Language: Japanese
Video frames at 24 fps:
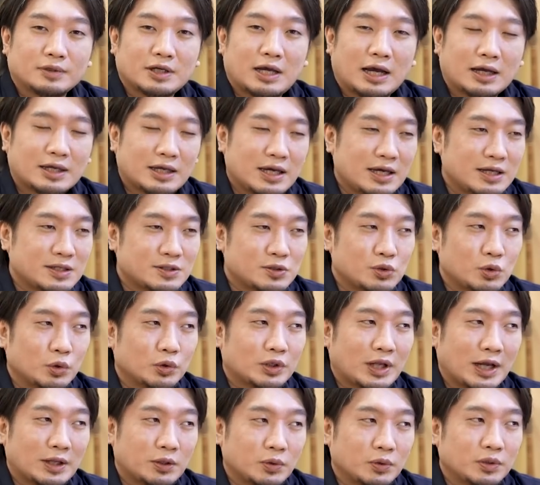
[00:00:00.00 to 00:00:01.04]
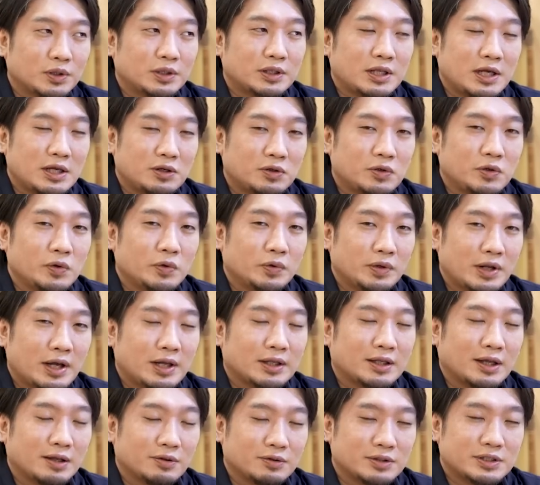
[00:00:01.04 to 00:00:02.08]
家系図をたどっていくよう
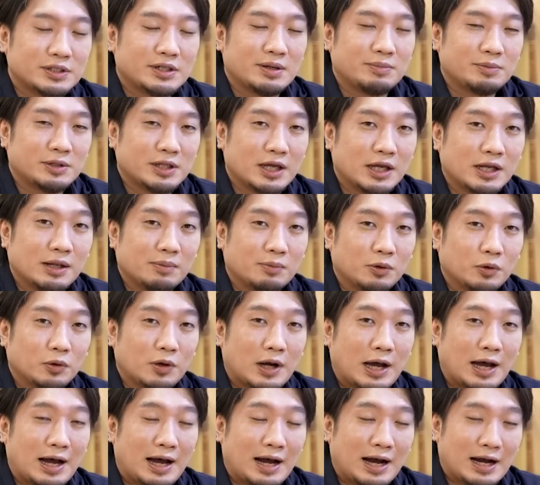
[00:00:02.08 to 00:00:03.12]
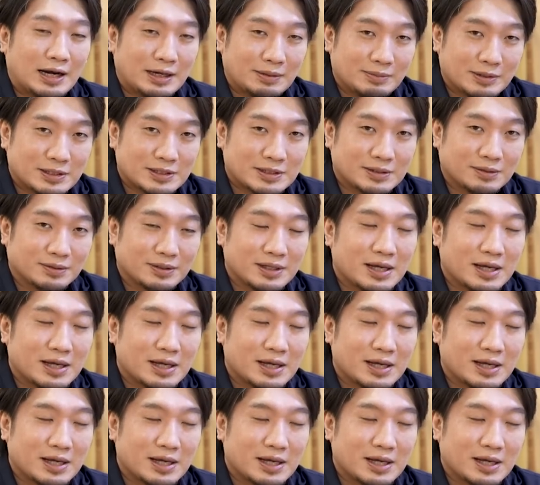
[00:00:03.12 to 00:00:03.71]
な楽しさみたいなものがありますの